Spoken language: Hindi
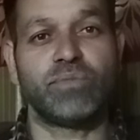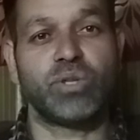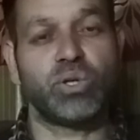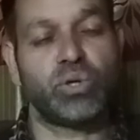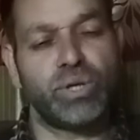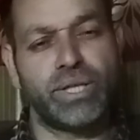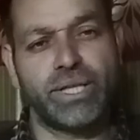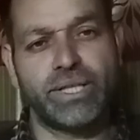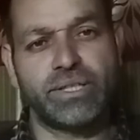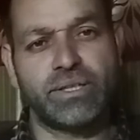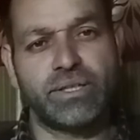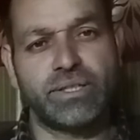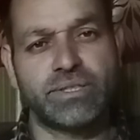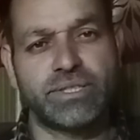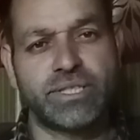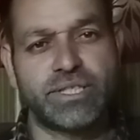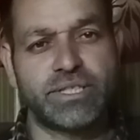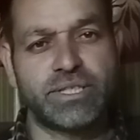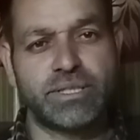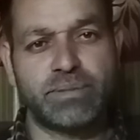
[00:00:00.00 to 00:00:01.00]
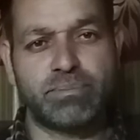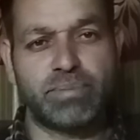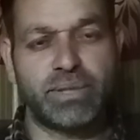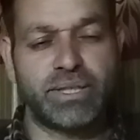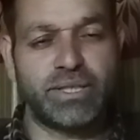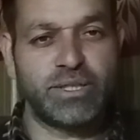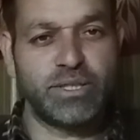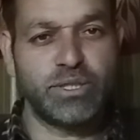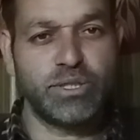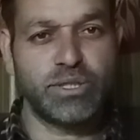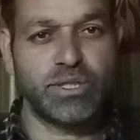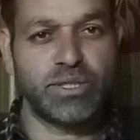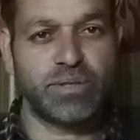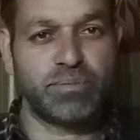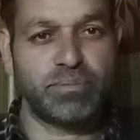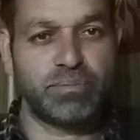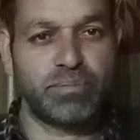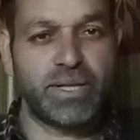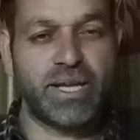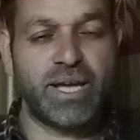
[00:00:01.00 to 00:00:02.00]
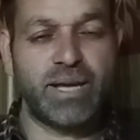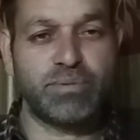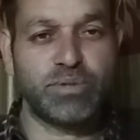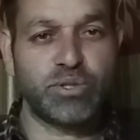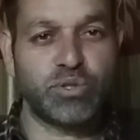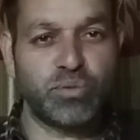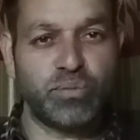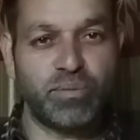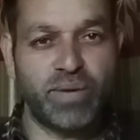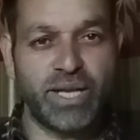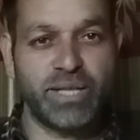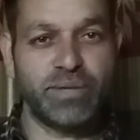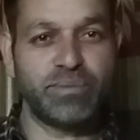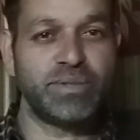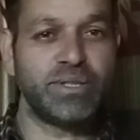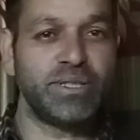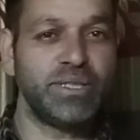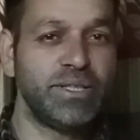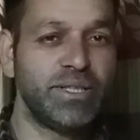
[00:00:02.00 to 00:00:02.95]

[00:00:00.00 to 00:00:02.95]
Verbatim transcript: करेक्ट आंसर सिंपल इज पर यू माइट बी